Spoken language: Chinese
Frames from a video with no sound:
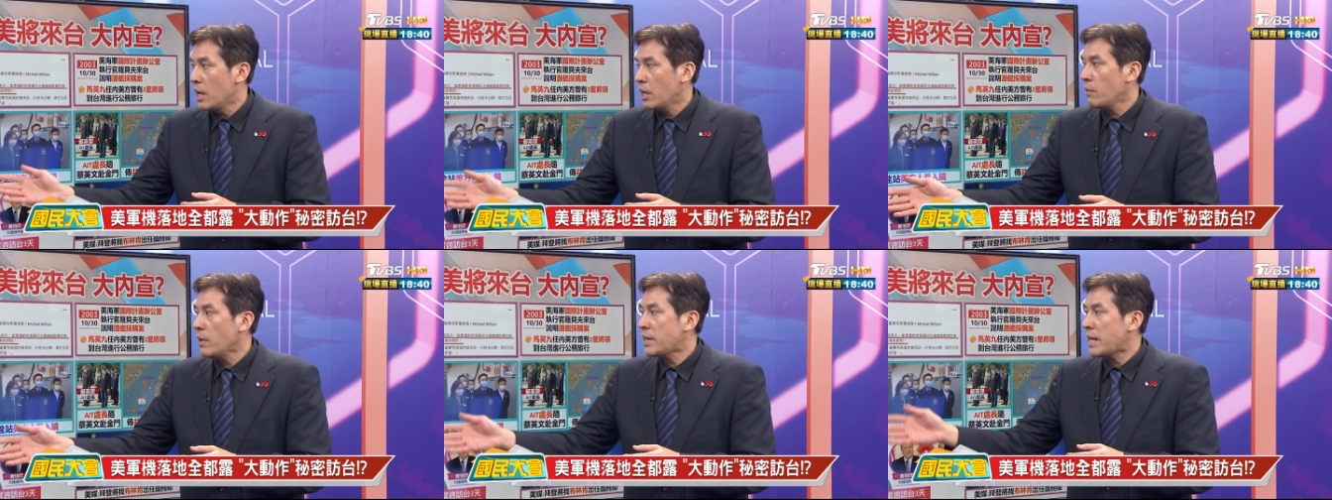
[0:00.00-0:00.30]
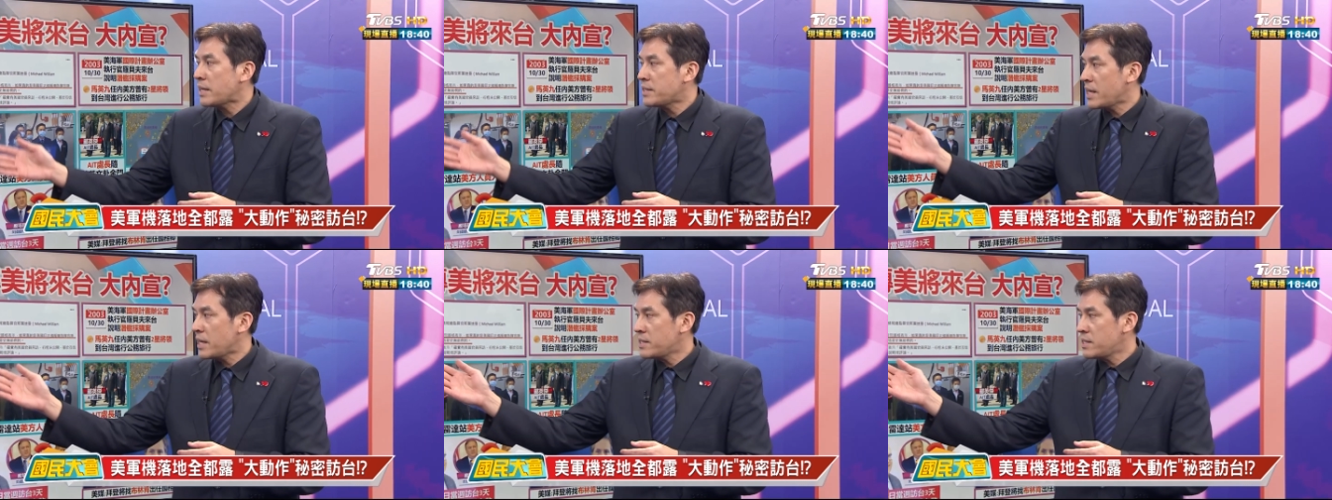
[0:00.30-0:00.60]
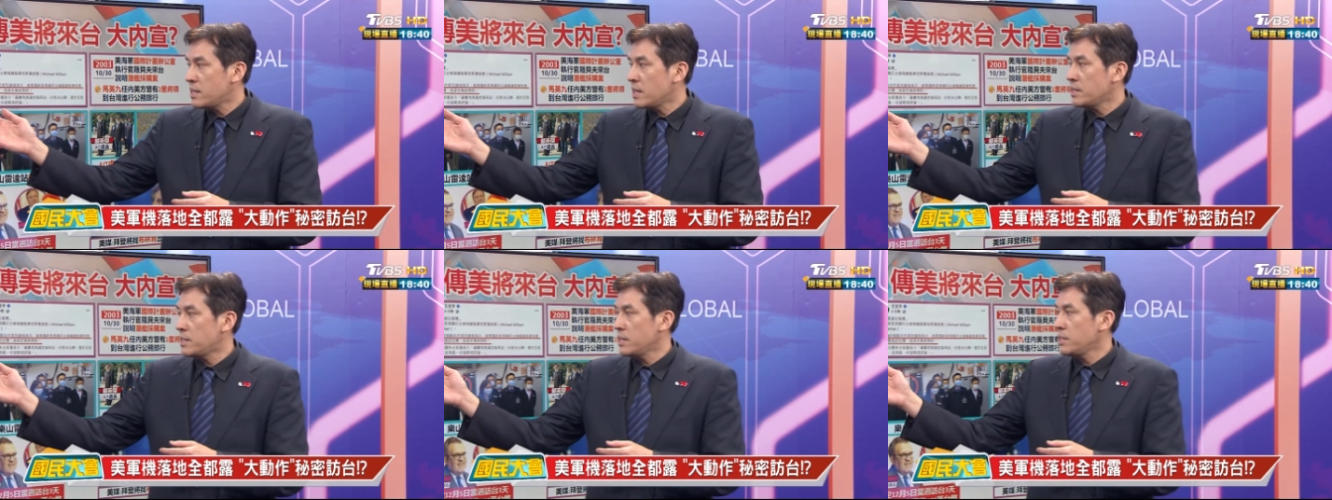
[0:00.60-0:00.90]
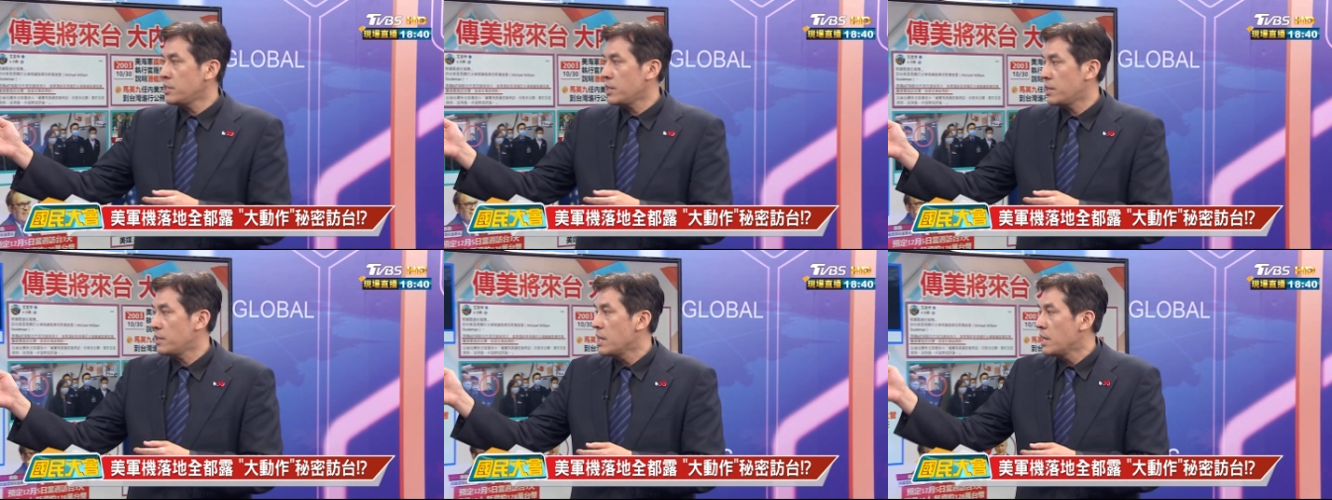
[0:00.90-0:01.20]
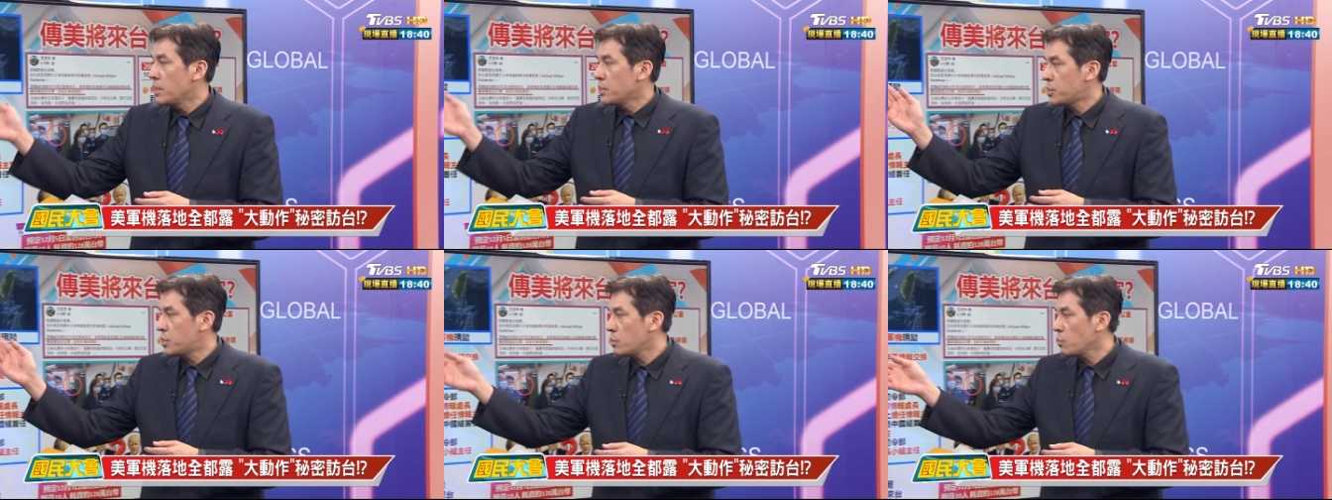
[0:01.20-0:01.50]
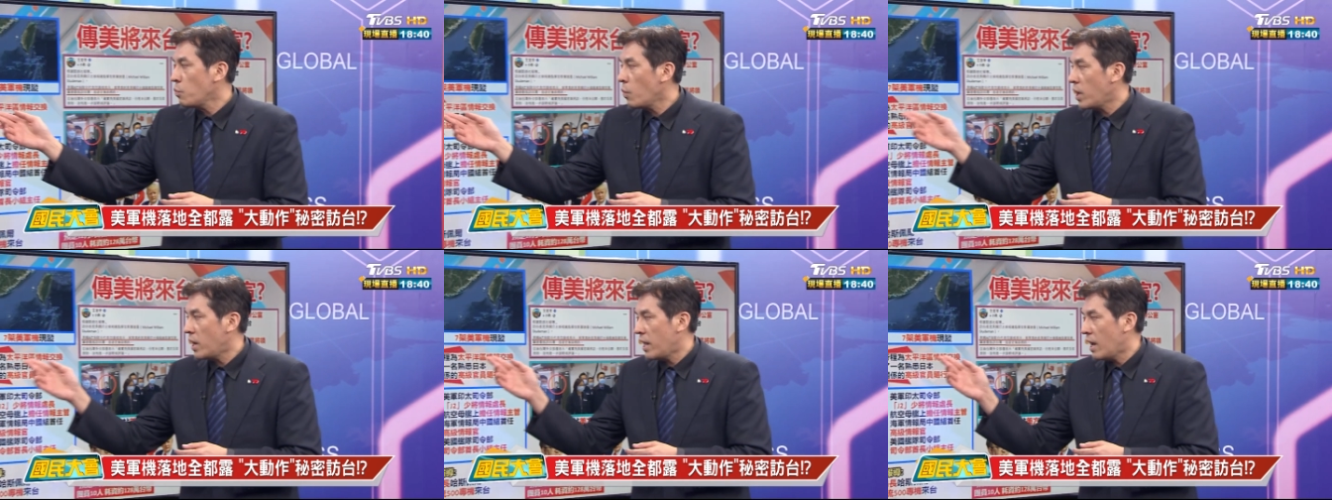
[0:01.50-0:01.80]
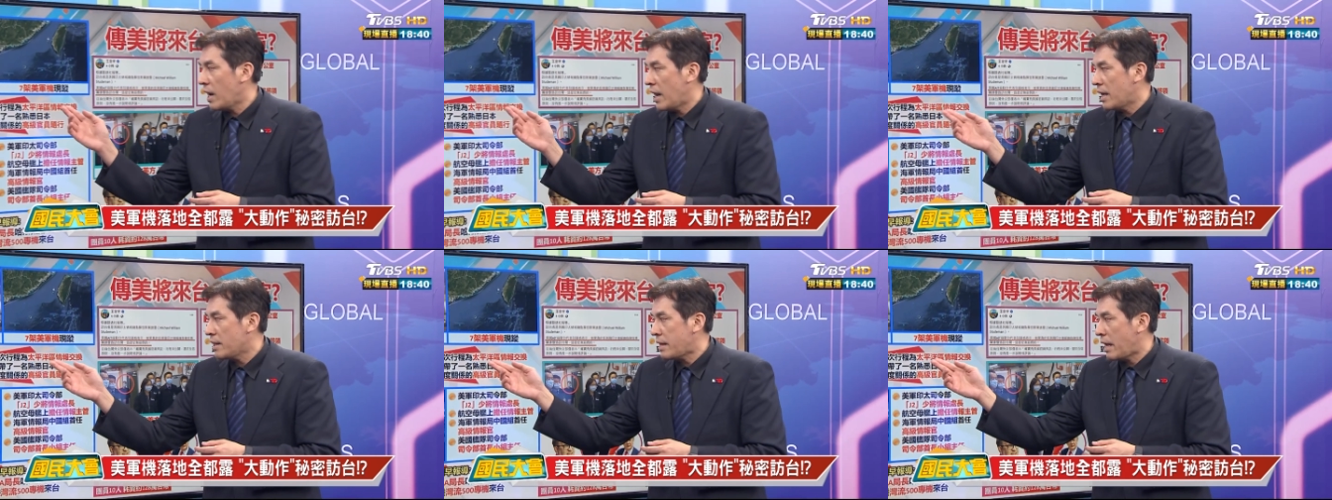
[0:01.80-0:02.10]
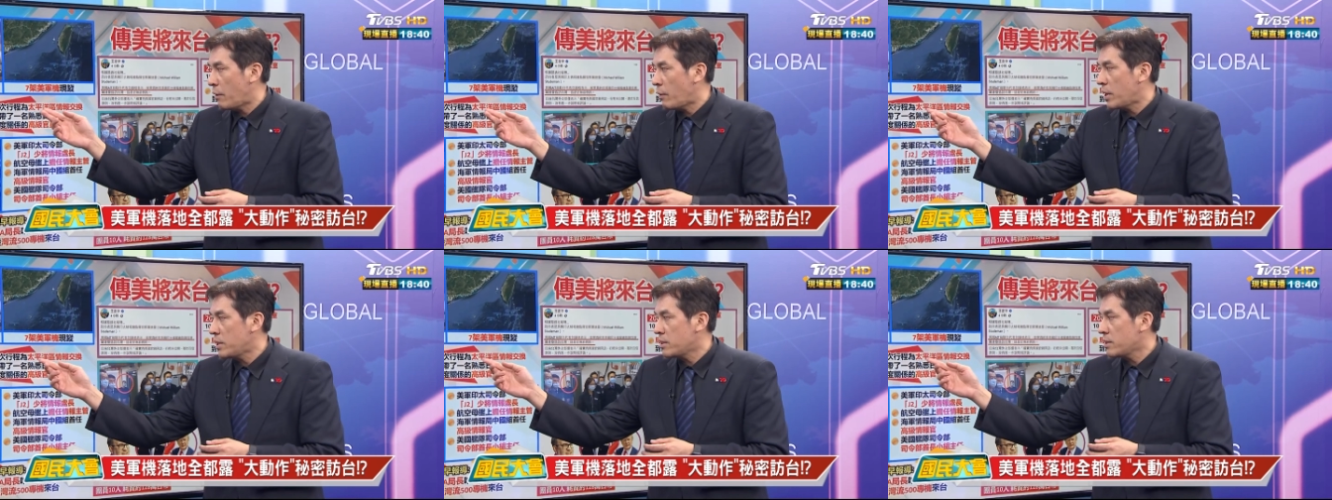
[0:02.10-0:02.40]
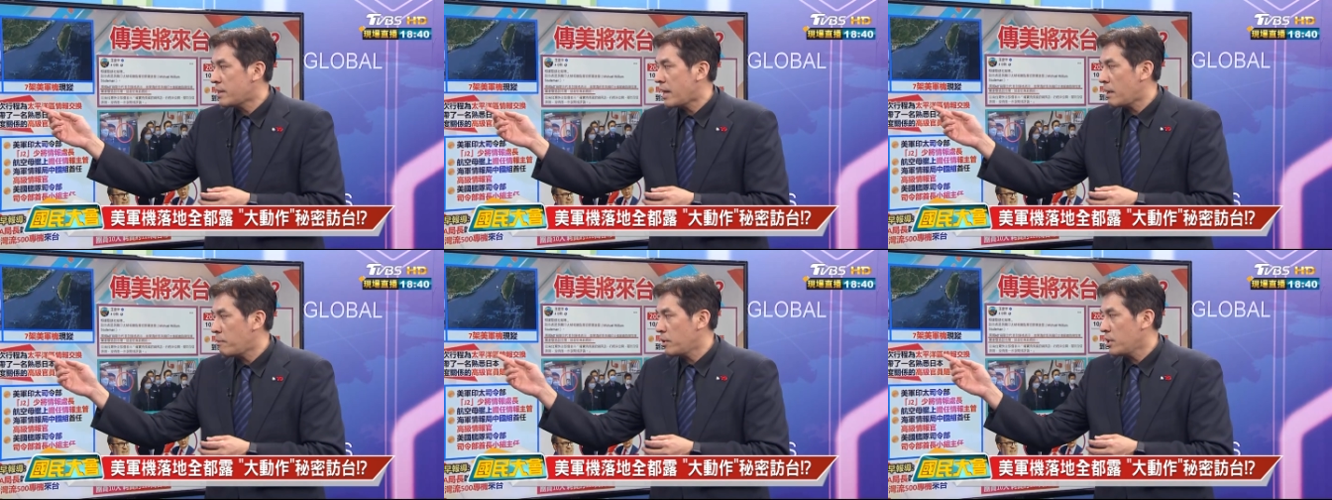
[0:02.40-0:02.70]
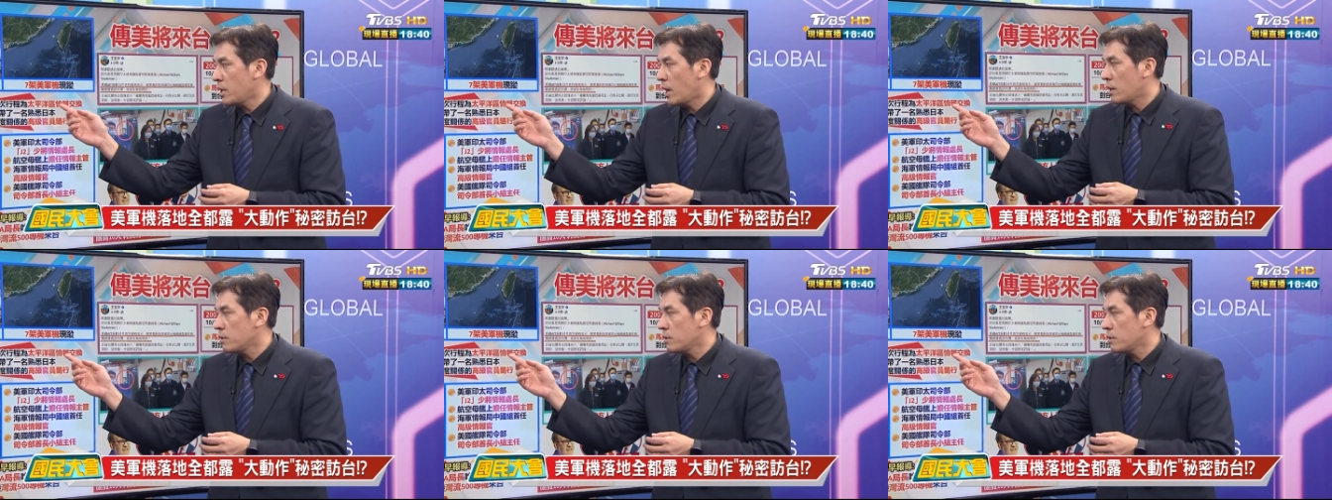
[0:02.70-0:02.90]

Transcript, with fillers: 因为他这一次的行程是为了要来台湾的太平